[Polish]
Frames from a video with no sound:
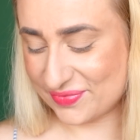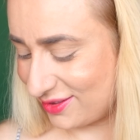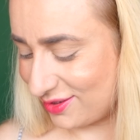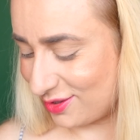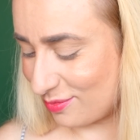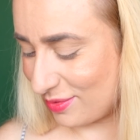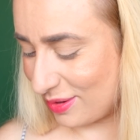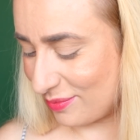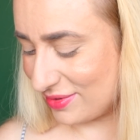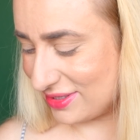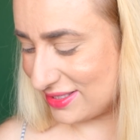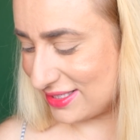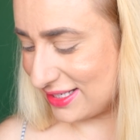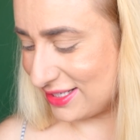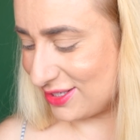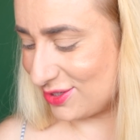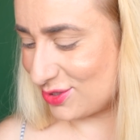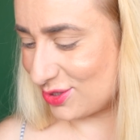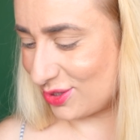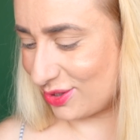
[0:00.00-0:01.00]
To mamy
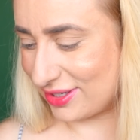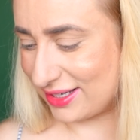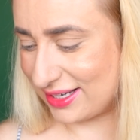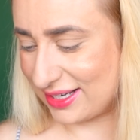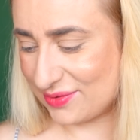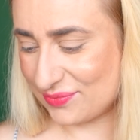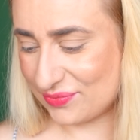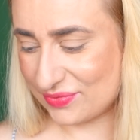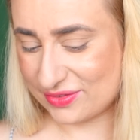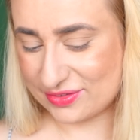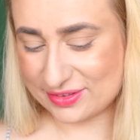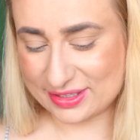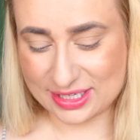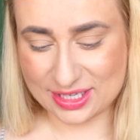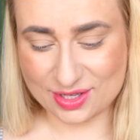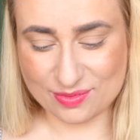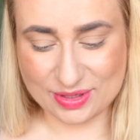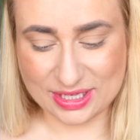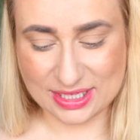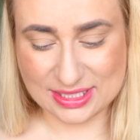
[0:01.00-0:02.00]
zaliczone. W
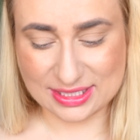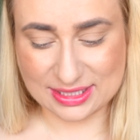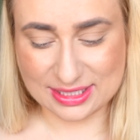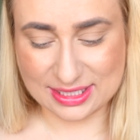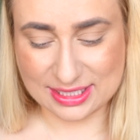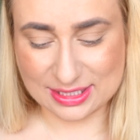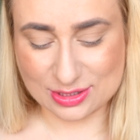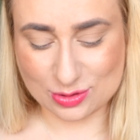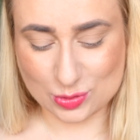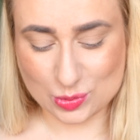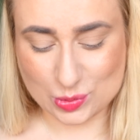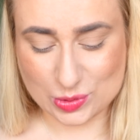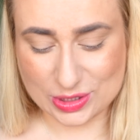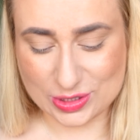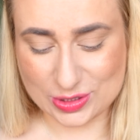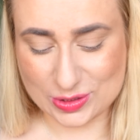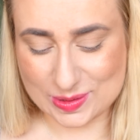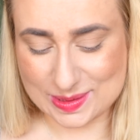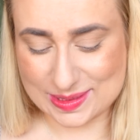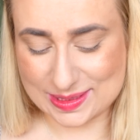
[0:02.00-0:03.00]
takim razie teraz już
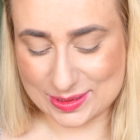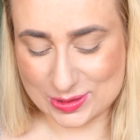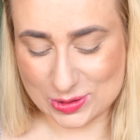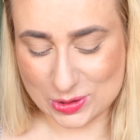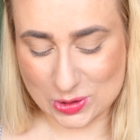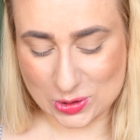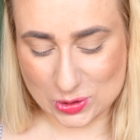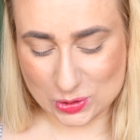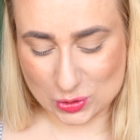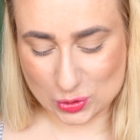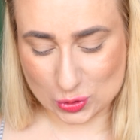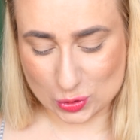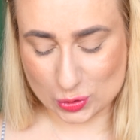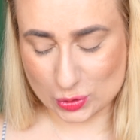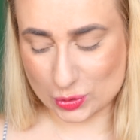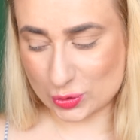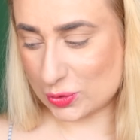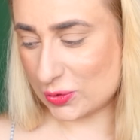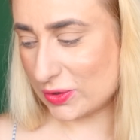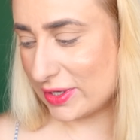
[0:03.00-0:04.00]
przechodzę do
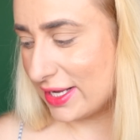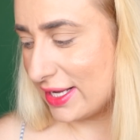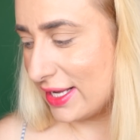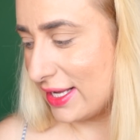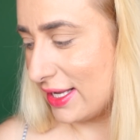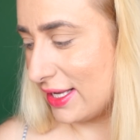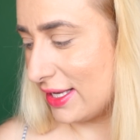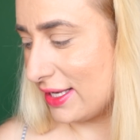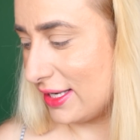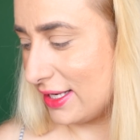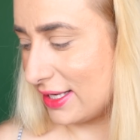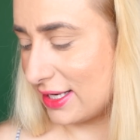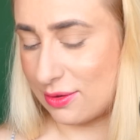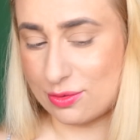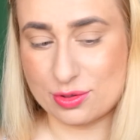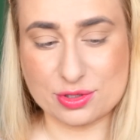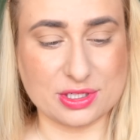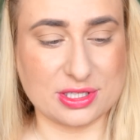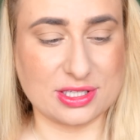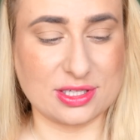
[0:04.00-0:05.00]
oczu i
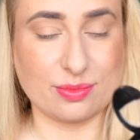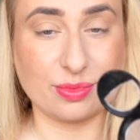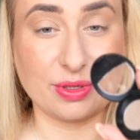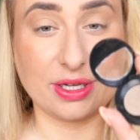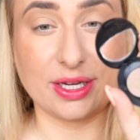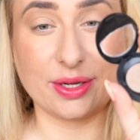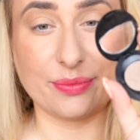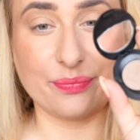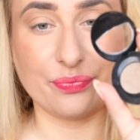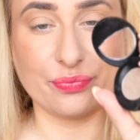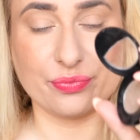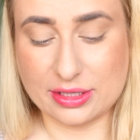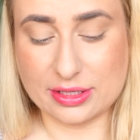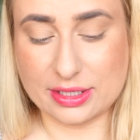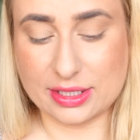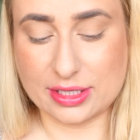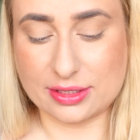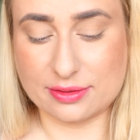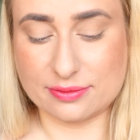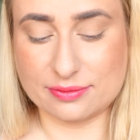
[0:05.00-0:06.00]
nałożę sobie
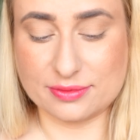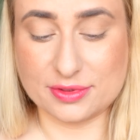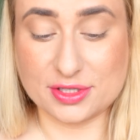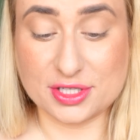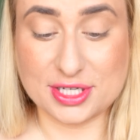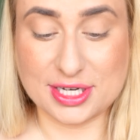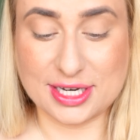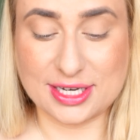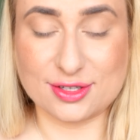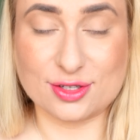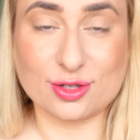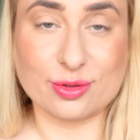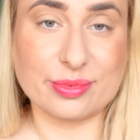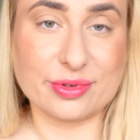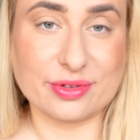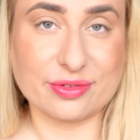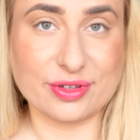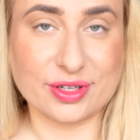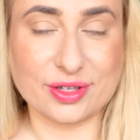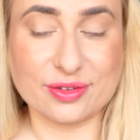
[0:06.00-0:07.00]
ten cień do
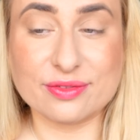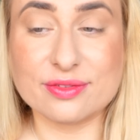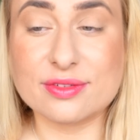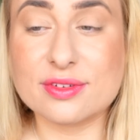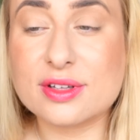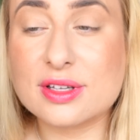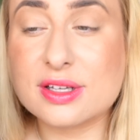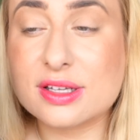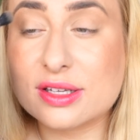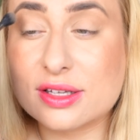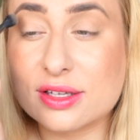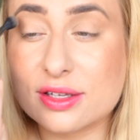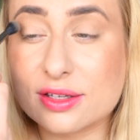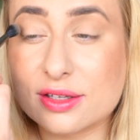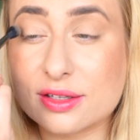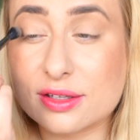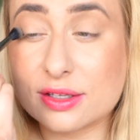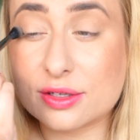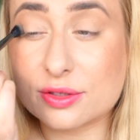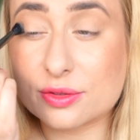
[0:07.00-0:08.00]
brwi
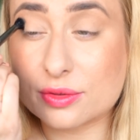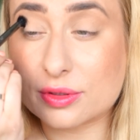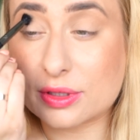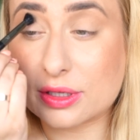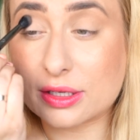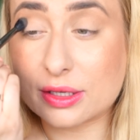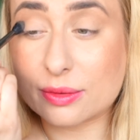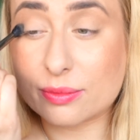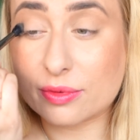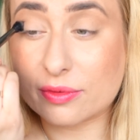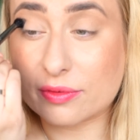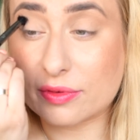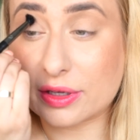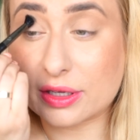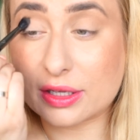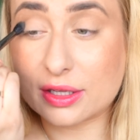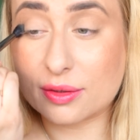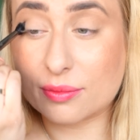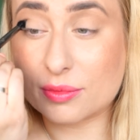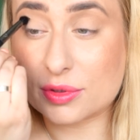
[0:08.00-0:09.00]
tutaj na
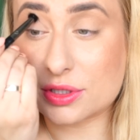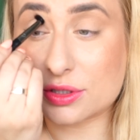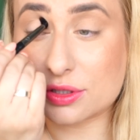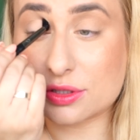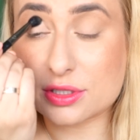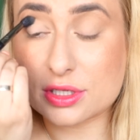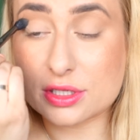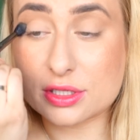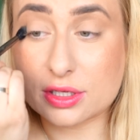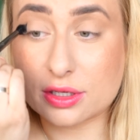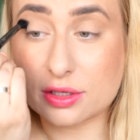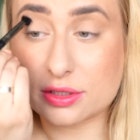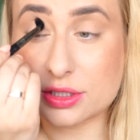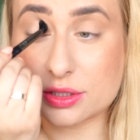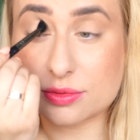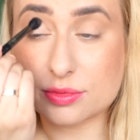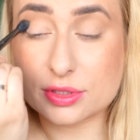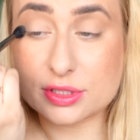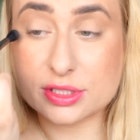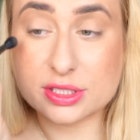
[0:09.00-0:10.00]
powieki, może troszeczkę
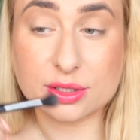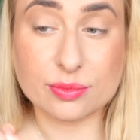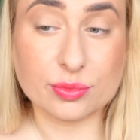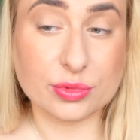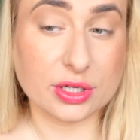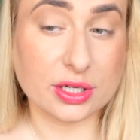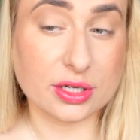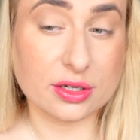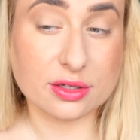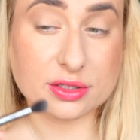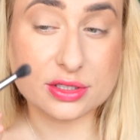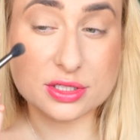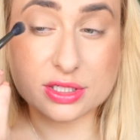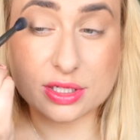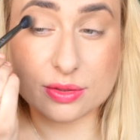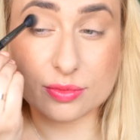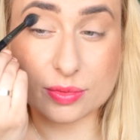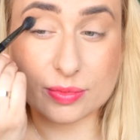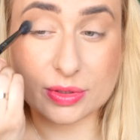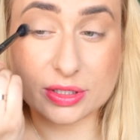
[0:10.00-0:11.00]
chociaż przyciemnie, chociaż
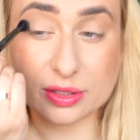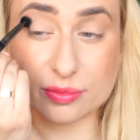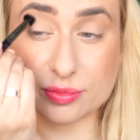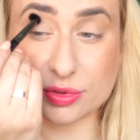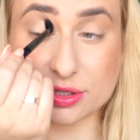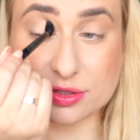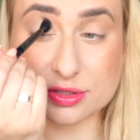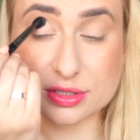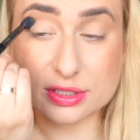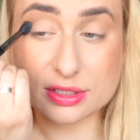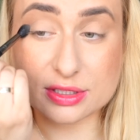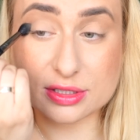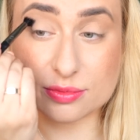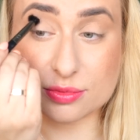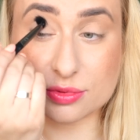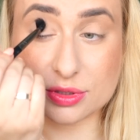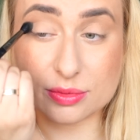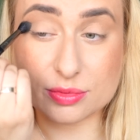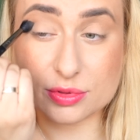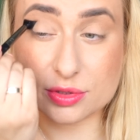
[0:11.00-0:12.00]
nie wiem, chyba ten brązer
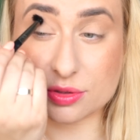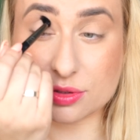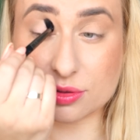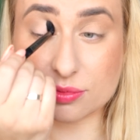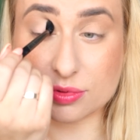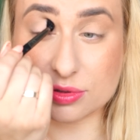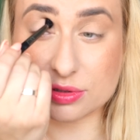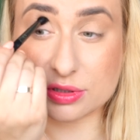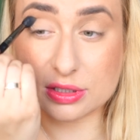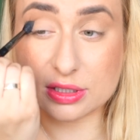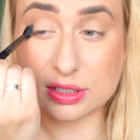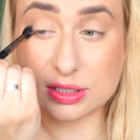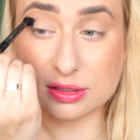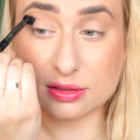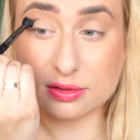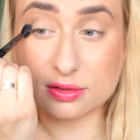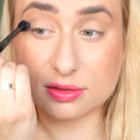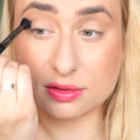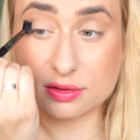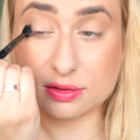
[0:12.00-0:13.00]
zrobił lepszą
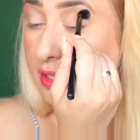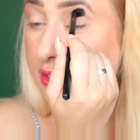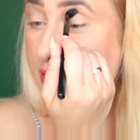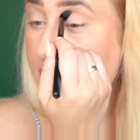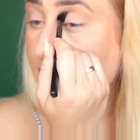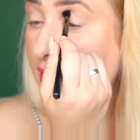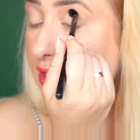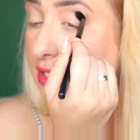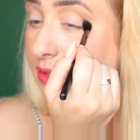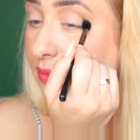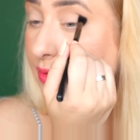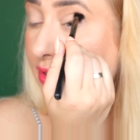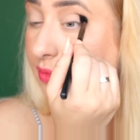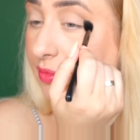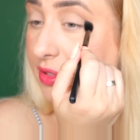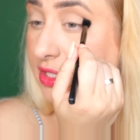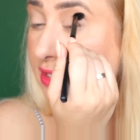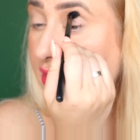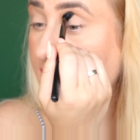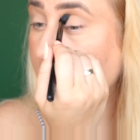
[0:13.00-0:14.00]
robotę. I słuchajcie, będę
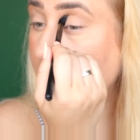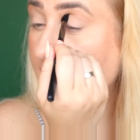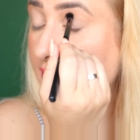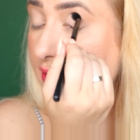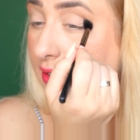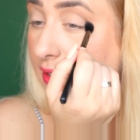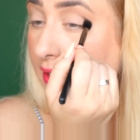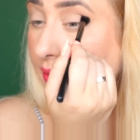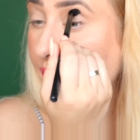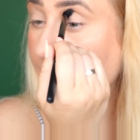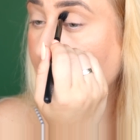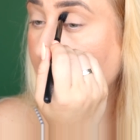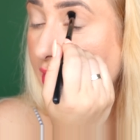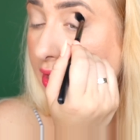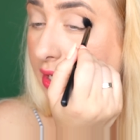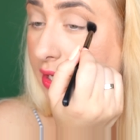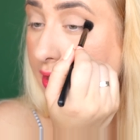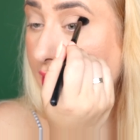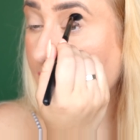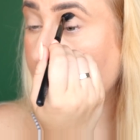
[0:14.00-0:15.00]
mieć kredkę.
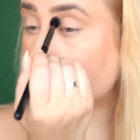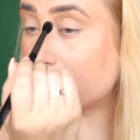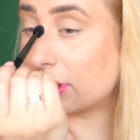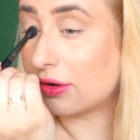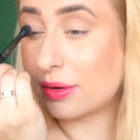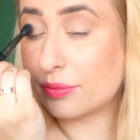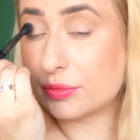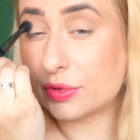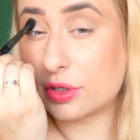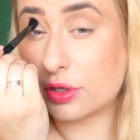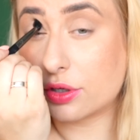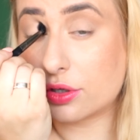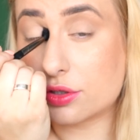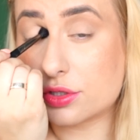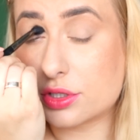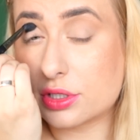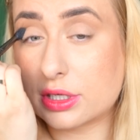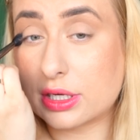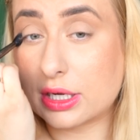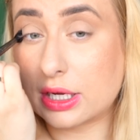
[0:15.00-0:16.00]
Ja dodałam do
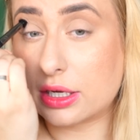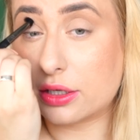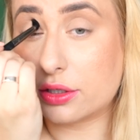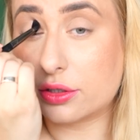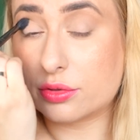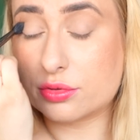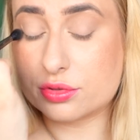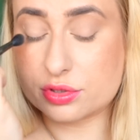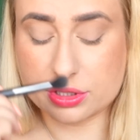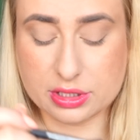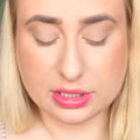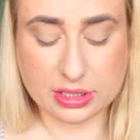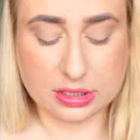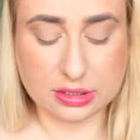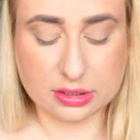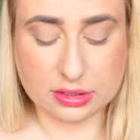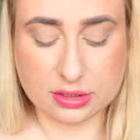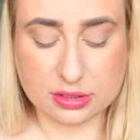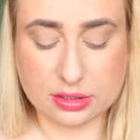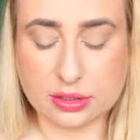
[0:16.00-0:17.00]
koszyka
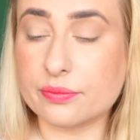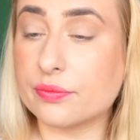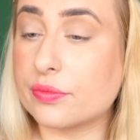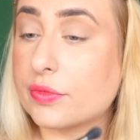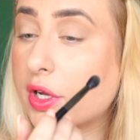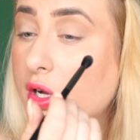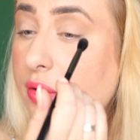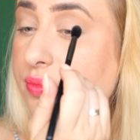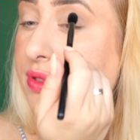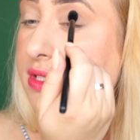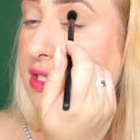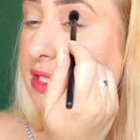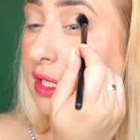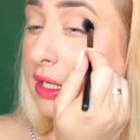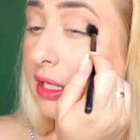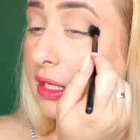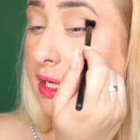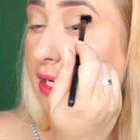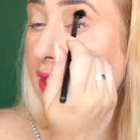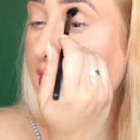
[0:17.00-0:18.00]
różne um,
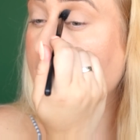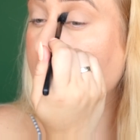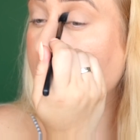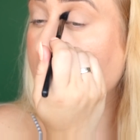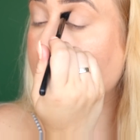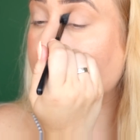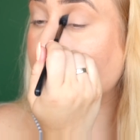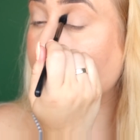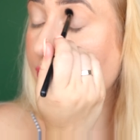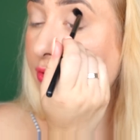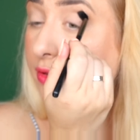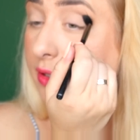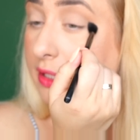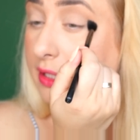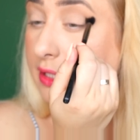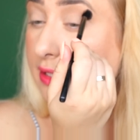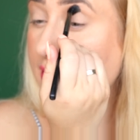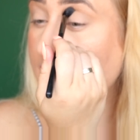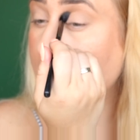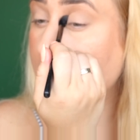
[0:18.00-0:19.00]
opcje kredek, tam była
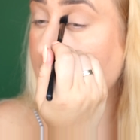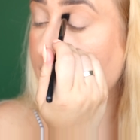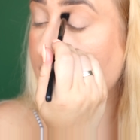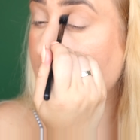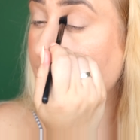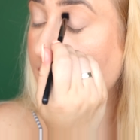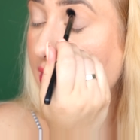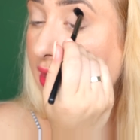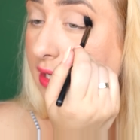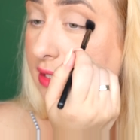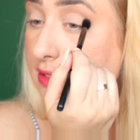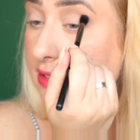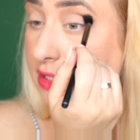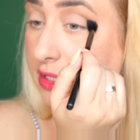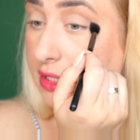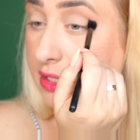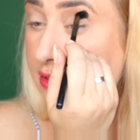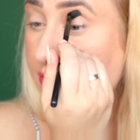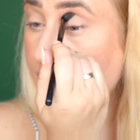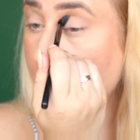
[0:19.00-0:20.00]
kredka z B za
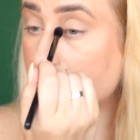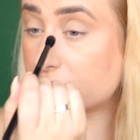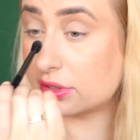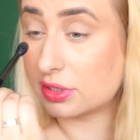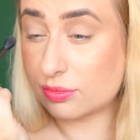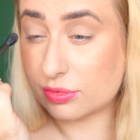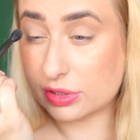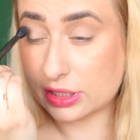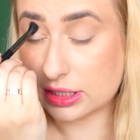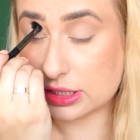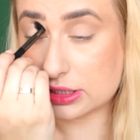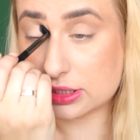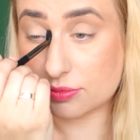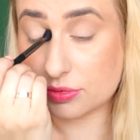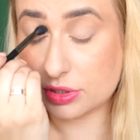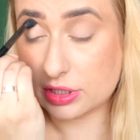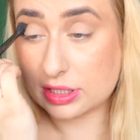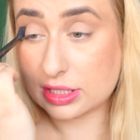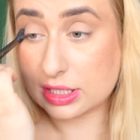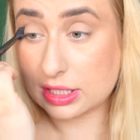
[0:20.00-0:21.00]
6 zł, była jakaś
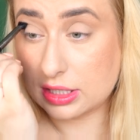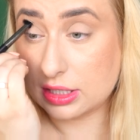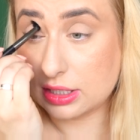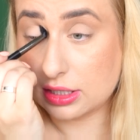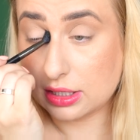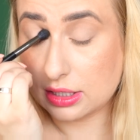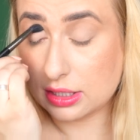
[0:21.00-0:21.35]
tam inna.